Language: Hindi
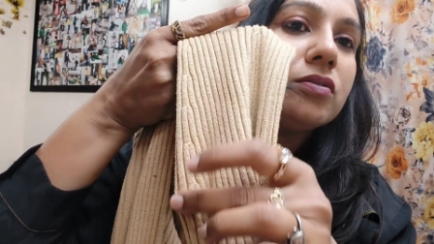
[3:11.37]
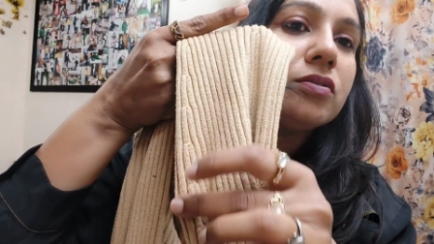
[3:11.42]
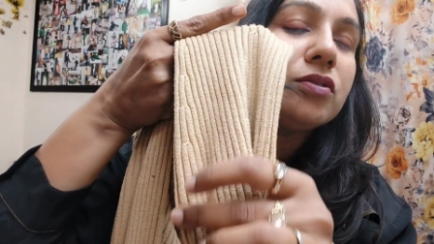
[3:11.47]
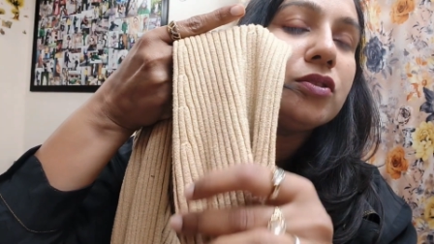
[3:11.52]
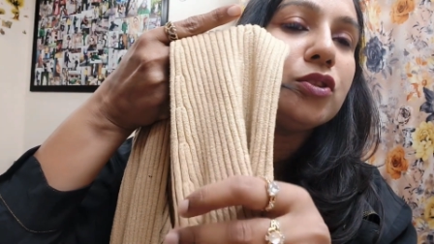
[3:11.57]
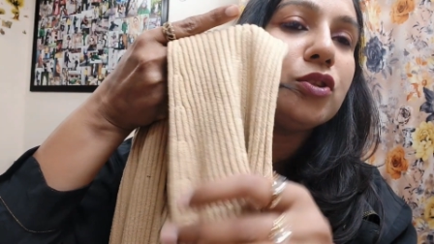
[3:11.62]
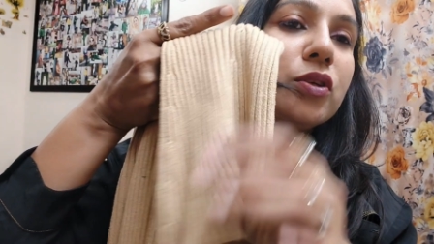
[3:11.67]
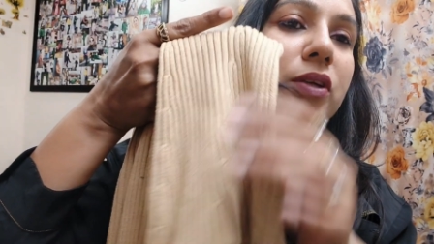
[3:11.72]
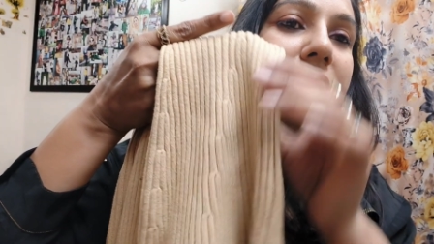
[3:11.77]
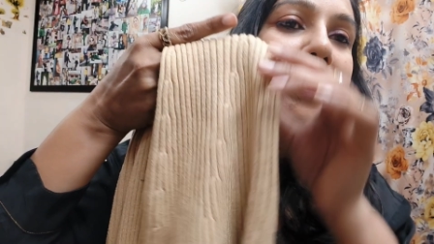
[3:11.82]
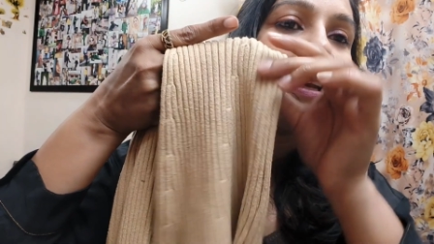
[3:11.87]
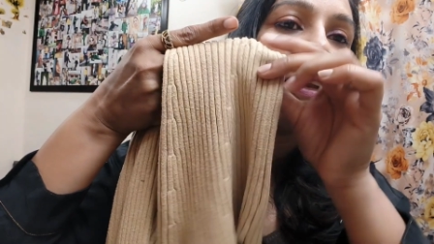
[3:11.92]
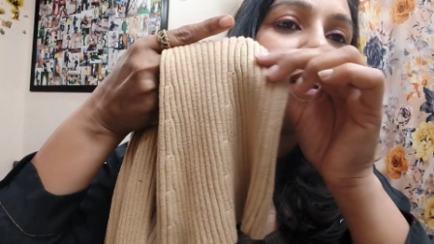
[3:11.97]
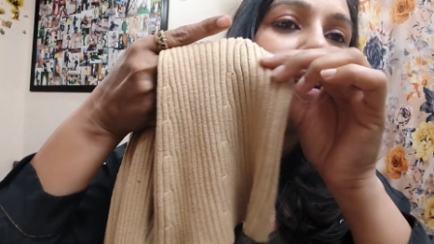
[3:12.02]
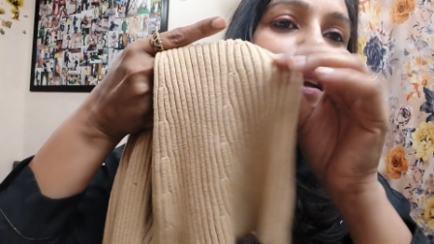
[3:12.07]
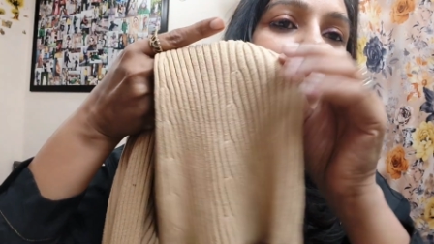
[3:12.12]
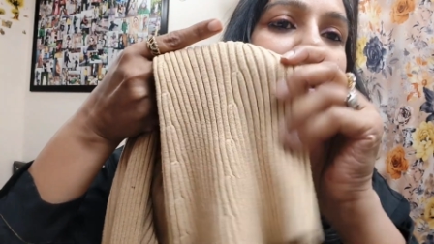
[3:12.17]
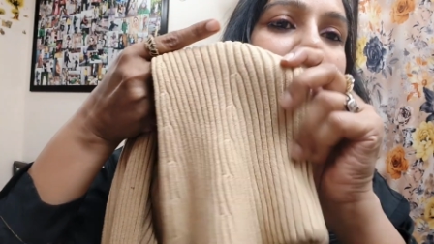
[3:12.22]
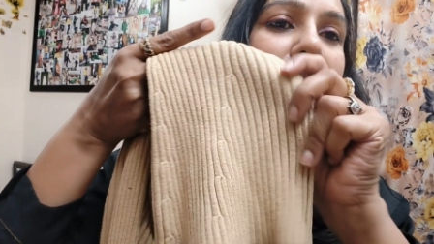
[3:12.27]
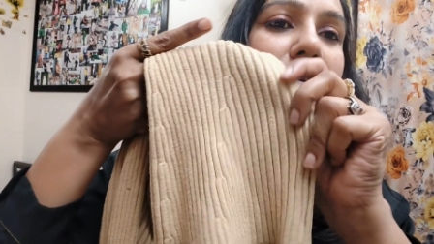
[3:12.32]
जो नेटिंग
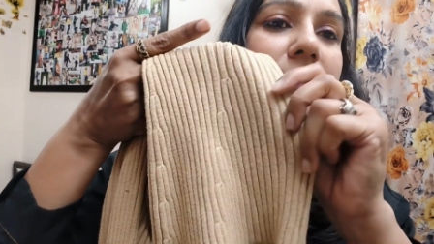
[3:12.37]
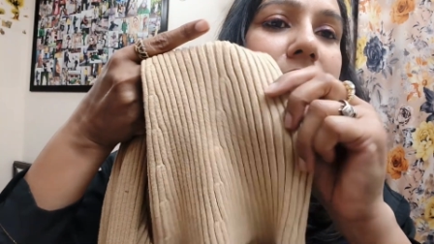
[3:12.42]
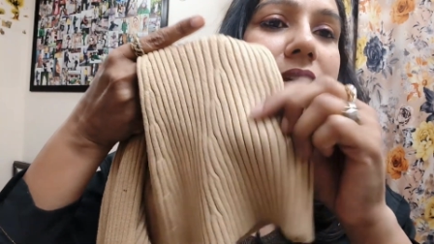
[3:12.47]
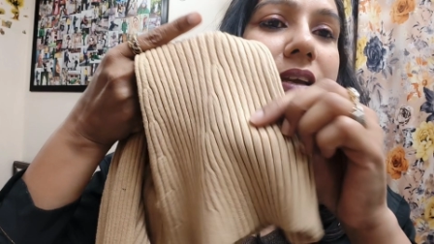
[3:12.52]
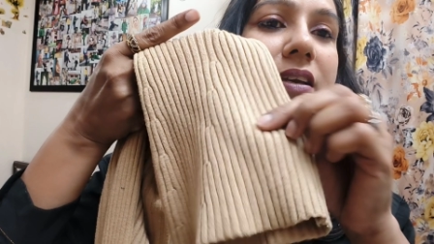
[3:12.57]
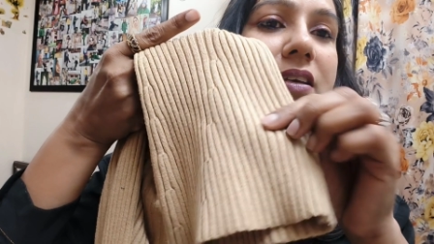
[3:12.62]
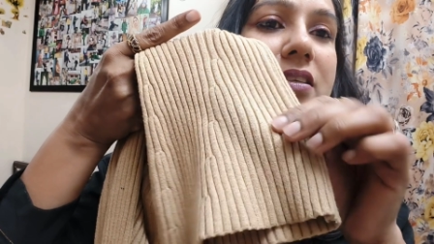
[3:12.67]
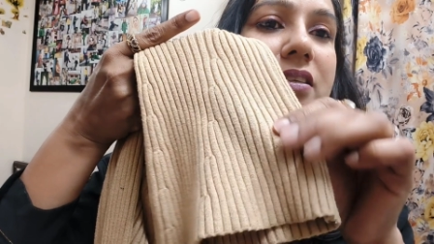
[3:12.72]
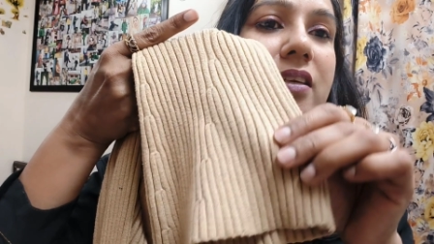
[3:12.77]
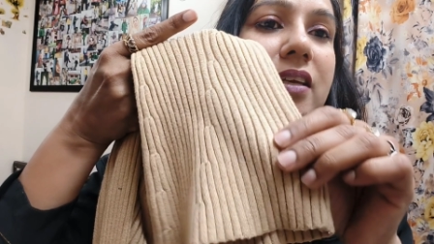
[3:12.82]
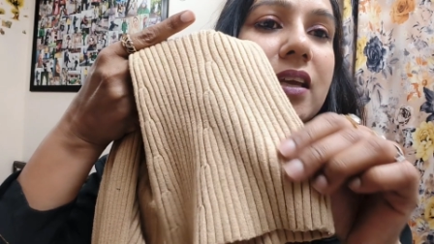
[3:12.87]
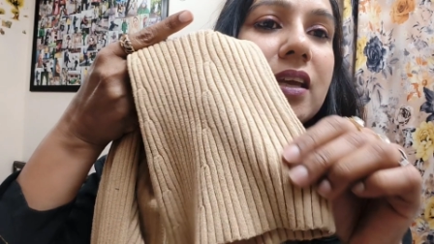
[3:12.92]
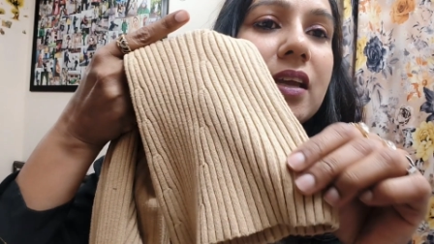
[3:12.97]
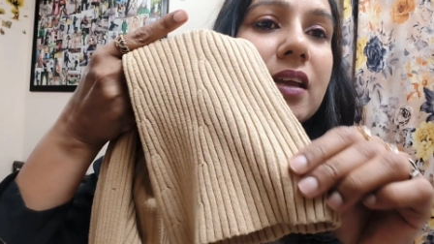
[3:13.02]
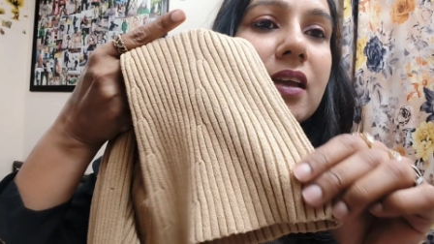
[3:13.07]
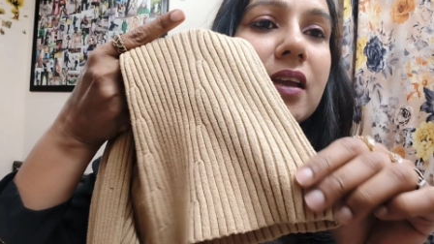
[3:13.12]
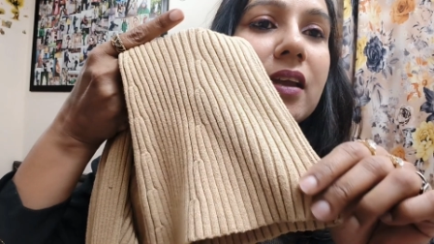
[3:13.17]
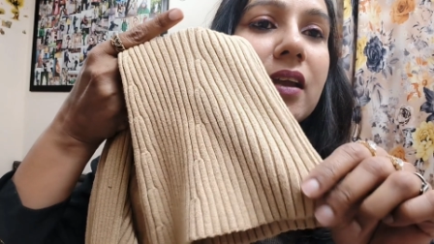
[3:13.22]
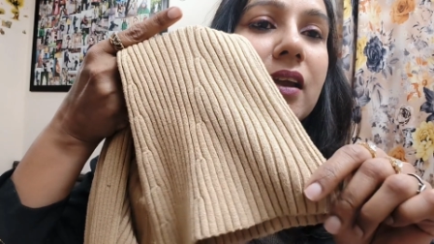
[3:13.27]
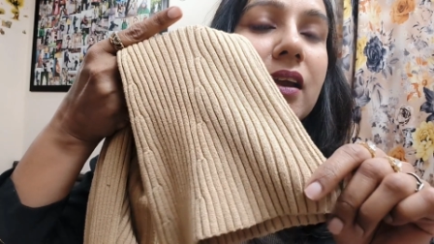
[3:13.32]
करी हुई है इसकी
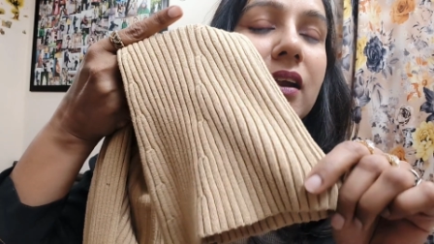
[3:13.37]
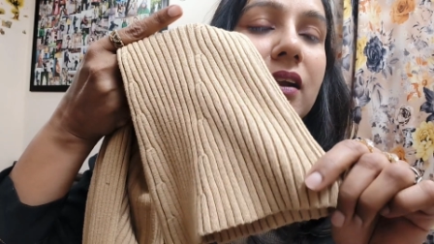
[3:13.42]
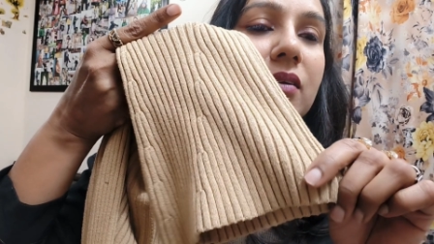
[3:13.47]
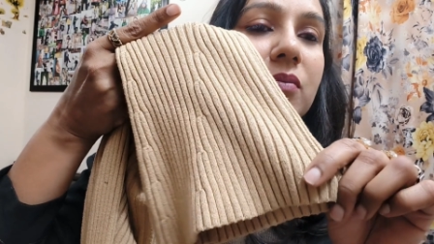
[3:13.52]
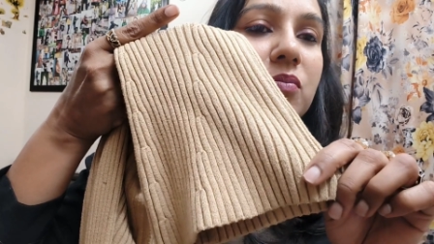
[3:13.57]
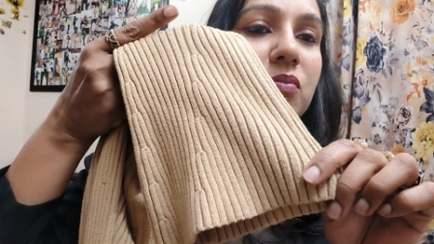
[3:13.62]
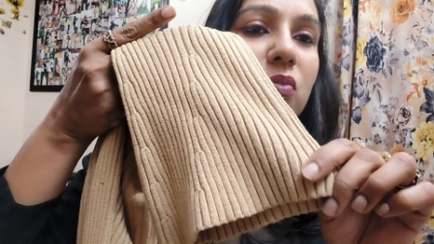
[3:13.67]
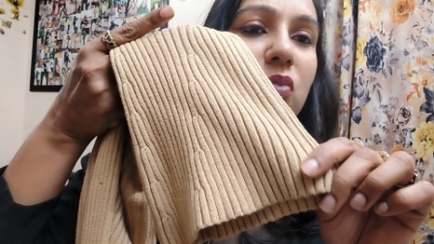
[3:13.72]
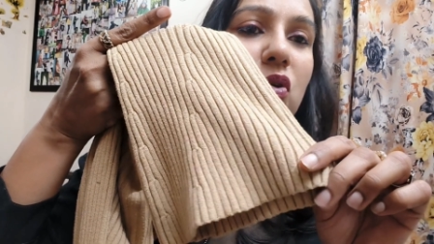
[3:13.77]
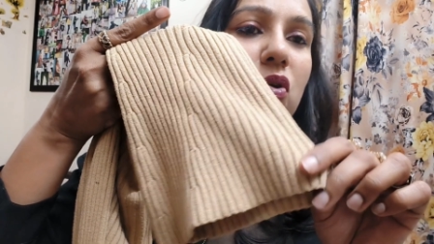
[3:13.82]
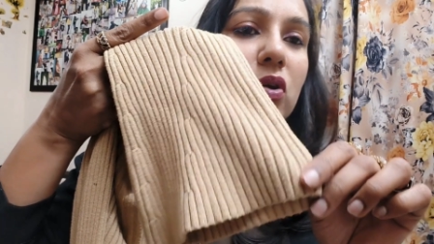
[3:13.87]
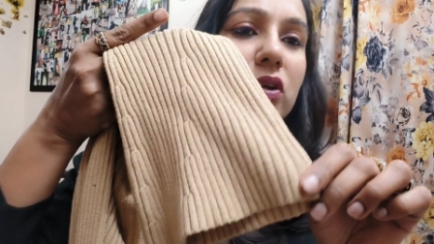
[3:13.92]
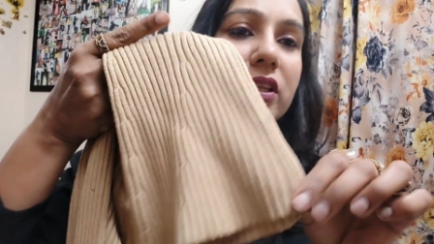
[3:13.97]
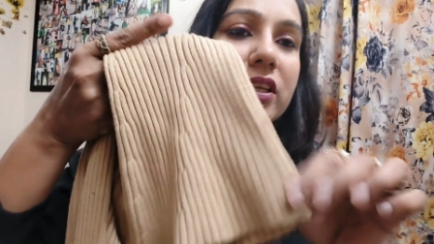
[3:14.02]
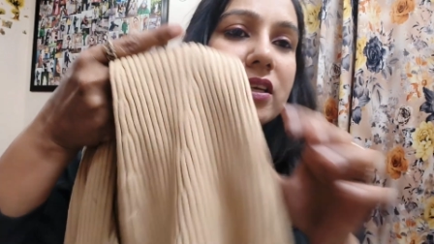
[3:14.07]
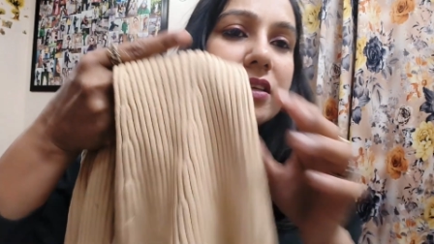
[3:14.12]
बहुत ही